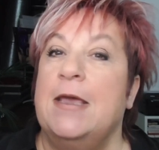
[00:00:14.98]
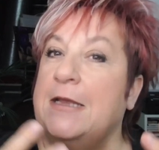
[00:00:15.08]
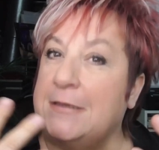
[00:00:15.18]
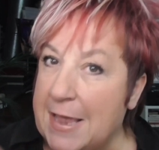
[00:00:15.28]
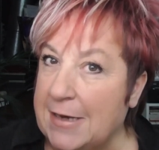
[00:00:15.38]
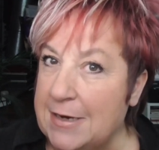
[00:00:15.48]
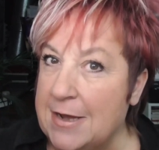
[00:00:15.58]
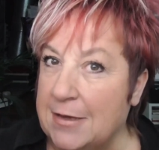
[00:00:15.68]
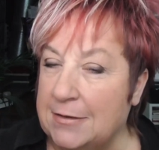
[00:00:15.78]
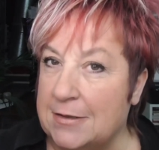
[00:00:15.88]
Das hält
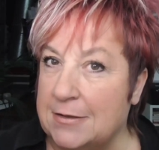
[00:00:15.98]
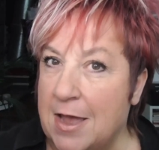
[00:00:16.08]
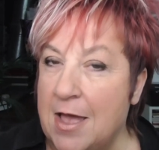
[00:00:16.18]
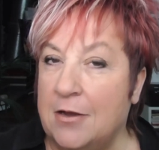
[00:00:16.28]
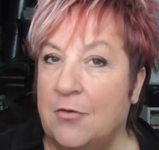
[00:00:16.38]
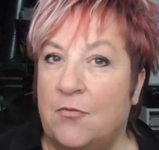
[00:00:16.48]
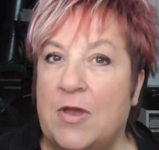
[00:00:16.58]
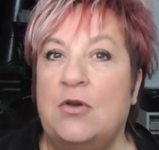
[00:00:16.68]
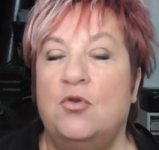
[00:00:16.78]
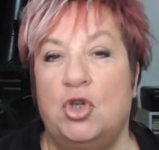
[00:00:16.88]
den ganzen Tag,
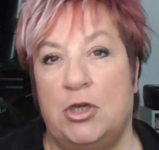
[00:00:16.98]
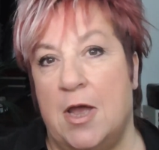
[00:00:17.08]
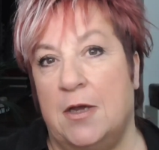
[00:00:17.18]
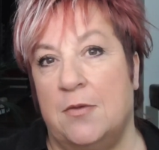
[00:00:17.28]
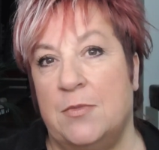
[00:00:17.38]
wenn du stark